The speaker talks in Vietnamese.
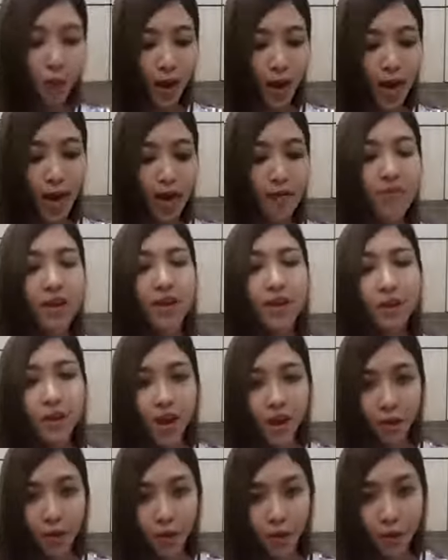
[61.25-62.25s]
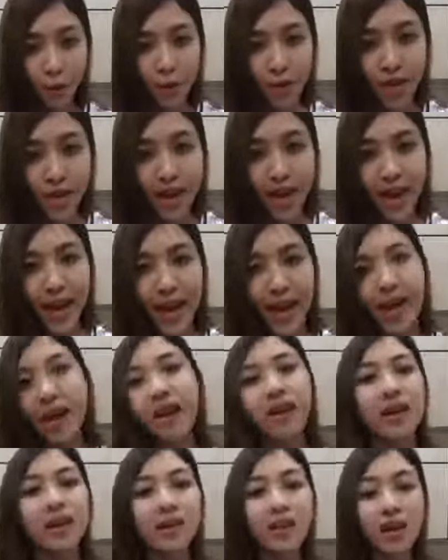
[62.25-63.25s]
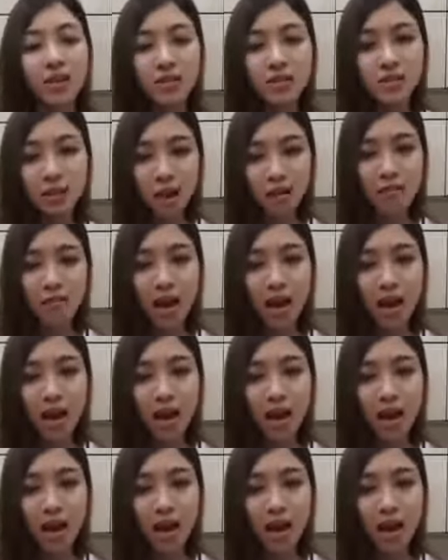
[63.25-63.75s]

khỏe và độ đàn hồi của da thực sự